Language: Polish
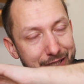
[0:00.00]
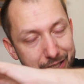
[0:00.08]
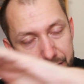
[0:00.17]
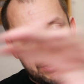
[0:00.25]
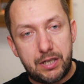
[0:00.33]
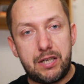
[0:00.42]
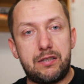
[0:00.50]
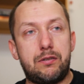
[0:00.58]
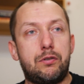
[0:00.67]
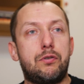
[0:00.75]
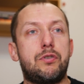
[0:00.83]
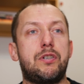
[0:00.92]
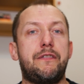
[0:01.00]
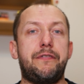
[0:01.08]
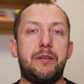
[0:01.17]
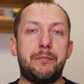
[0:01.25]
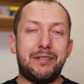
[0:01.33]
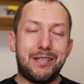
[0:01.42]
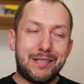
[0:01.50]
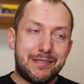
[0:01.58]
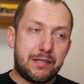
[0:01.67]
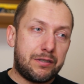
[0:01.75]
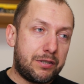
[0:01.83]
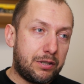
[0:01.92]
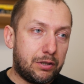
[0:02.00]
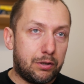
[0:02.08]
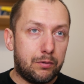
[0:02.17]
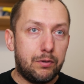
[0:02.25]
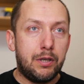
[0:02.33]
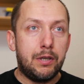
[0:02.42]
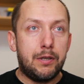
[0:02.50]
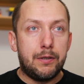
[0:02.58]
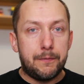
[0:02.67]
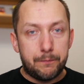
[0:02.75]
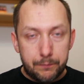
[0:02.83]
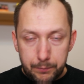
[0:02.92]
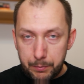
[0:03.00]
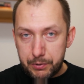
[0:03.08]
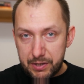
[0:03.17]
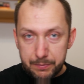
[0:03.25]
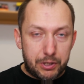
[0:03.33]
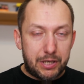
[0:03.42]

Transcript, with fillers: jeszcze raz to, że fermentację cichą poprzez